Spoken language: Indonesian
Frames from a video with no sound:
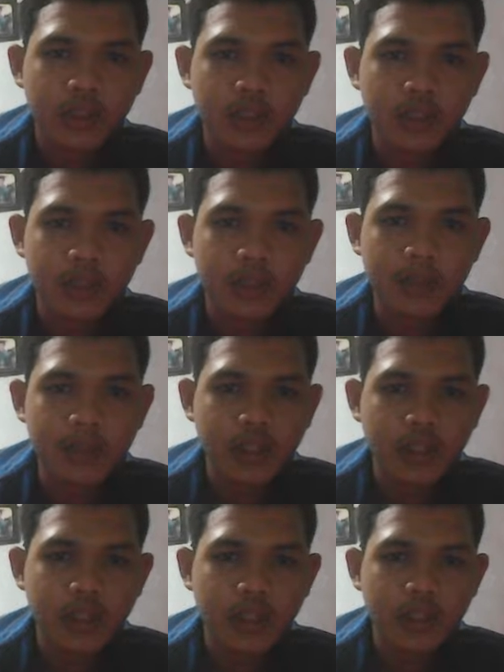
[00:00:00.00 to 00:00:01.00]
nah,
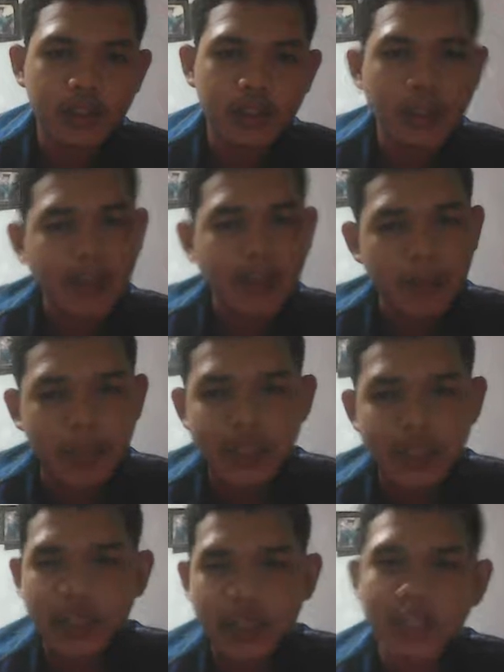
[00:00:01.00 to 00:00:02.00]
masukin. Nah, tapi di
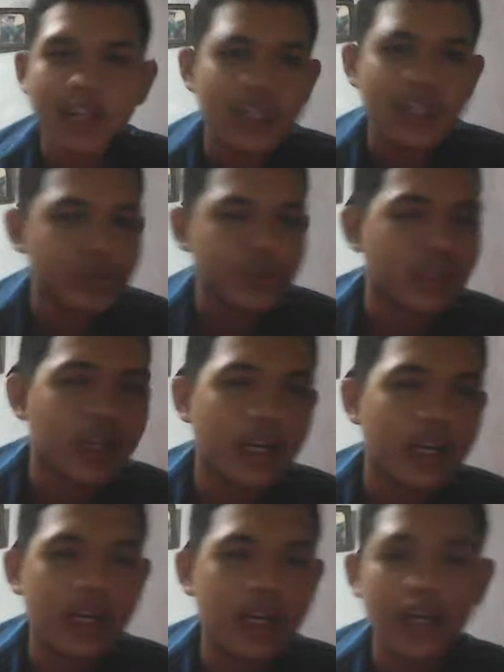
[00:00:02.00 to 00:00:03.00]
sini Dalan
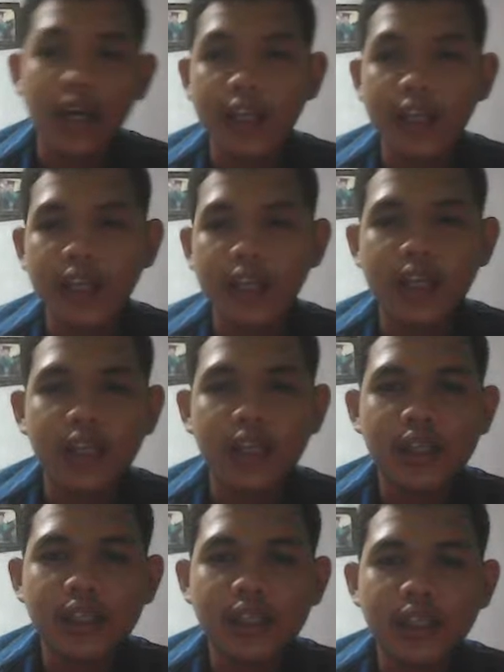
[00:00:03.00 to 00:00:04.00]
sudah ada.
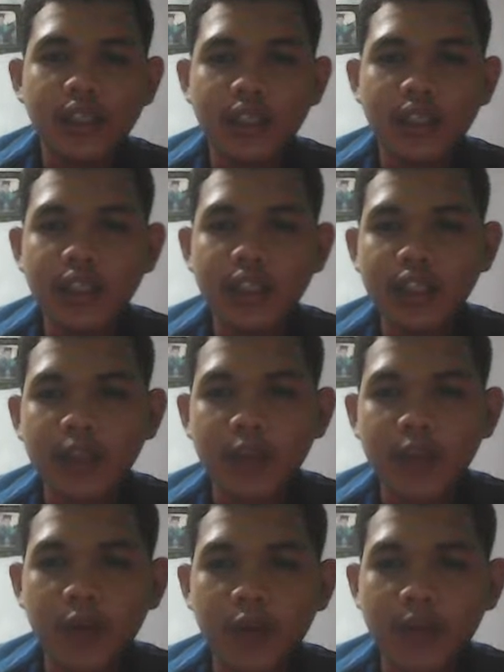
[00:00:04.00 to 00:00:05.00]
Jadi tidak
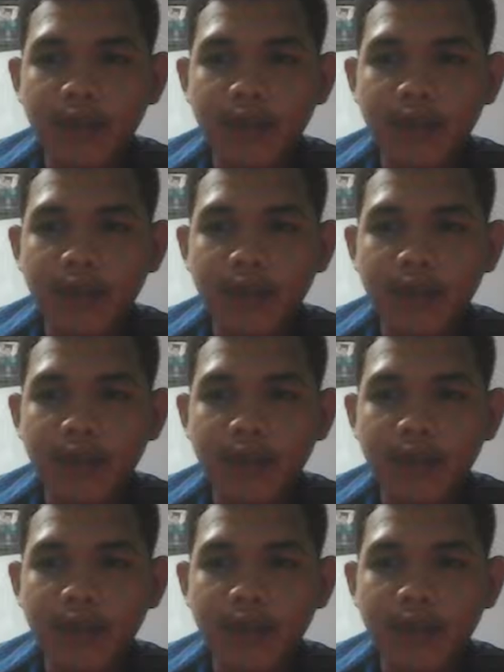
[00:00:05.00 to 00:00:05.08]
perlu lagi